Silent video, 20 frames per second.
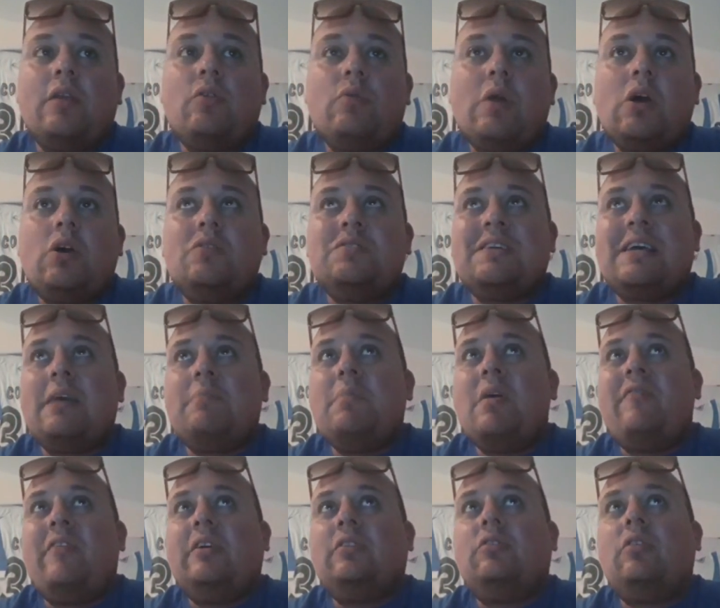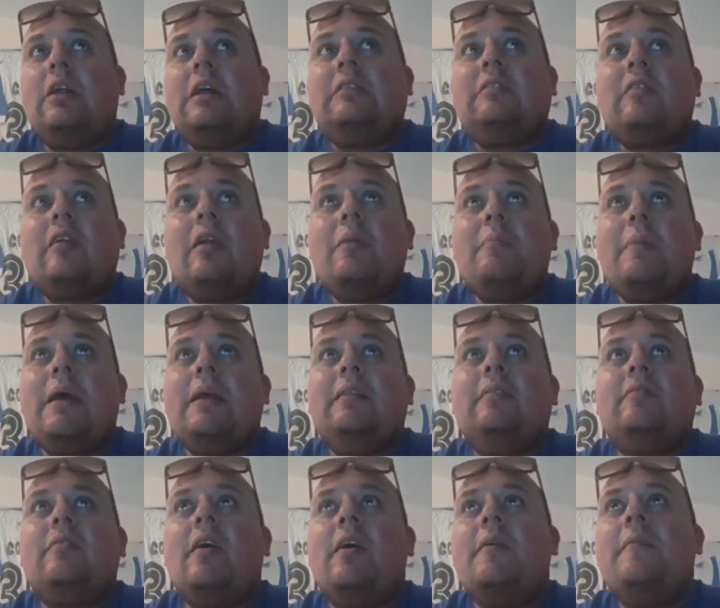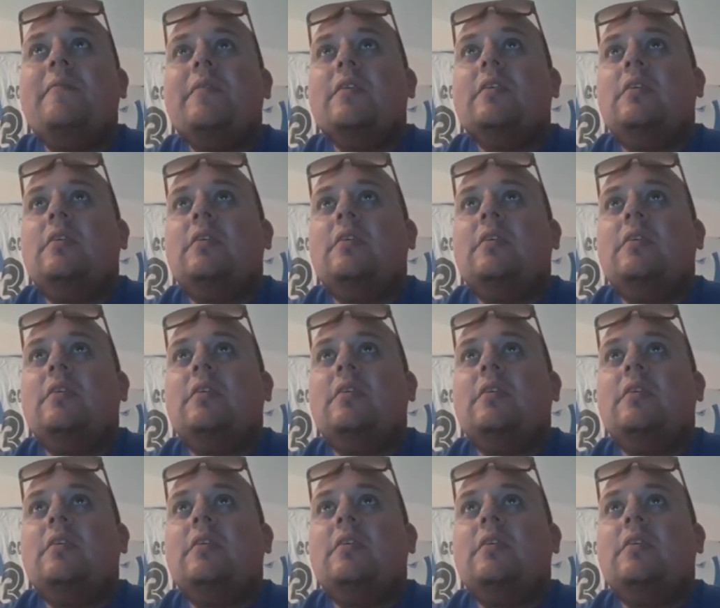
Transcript: di una cosa che mi ha fatto letteralmente